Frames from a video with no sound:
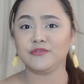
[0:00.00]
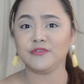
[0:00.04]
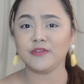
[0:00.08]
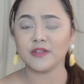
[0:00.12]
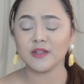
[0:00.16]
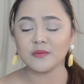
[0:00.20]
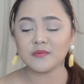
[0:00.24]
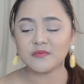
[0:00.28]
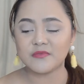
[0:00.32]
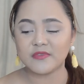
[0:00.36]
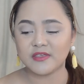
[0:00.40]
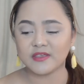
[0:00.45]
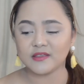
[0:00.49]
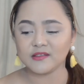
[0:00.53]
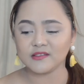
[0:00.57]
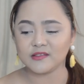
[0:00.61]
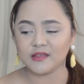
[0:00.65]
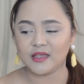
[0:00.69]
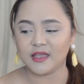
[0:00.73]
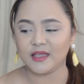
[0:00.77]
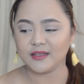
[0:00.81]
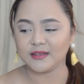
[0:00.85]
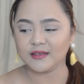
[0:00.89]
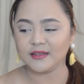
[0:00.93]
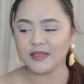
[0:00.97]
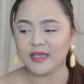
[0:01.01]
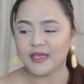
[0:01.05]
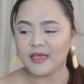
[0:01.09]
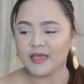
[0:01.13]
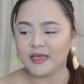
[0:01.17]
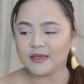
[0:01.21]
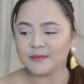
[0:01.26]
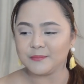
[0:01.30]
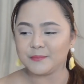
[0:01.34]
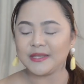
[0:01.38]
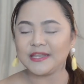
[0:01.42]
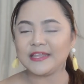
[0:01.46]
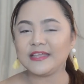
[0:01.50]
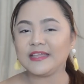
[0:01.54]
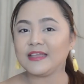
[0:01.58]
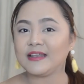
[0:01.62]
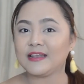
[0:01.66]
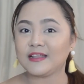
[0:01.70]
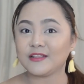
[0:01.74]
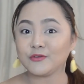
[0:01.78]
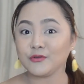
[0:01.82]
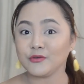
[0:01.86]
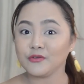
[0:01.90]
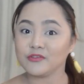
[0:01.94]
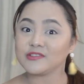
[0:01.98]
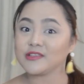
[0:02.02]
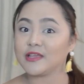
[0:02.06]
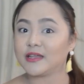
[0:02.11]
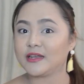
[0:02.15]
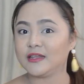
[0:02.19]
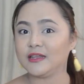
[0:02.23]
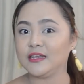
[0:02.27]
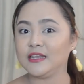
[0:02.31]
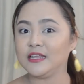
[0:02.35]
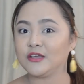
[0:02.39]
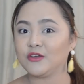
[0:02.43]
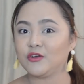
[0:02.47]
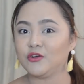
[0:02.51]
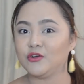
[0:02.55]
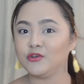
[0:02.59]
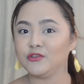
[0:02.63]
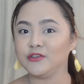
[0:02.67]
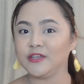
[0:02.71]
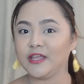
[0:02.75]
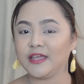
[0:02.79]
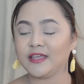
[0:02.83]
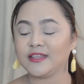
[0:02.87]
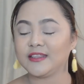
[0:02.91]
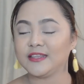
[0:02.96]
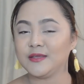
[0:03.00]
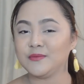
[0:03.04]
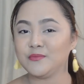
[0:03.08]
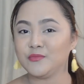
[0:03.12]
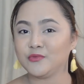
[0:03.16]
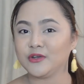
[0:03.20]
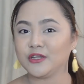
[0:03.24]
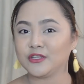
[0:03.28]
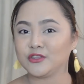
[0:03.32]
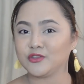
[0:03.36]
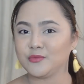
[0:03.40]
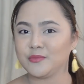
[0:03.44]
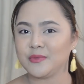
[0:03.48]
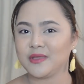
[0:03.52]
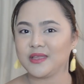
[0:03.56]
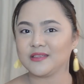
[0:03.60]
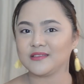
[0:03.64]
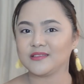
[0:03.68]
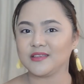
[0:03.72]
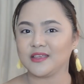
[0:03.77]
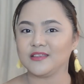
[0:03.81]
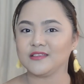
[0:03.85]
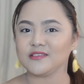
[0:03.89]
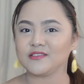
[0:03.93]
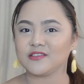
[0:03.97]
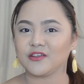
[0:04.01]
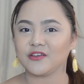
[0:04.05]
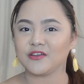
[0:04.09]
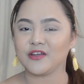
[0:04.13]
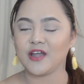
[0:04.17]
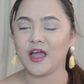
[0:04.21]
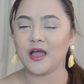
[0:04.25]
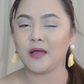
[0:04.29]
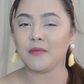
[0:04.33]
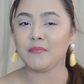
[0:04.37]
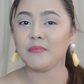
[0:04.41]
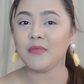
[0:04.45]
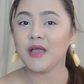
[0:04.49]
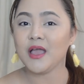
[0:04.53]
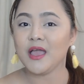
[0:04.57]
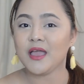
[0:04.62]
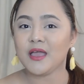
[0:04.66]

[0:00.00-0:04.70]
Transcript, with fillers: film this and pinigilan ko yung sarili ko na hindi muna tumingin sa Instagram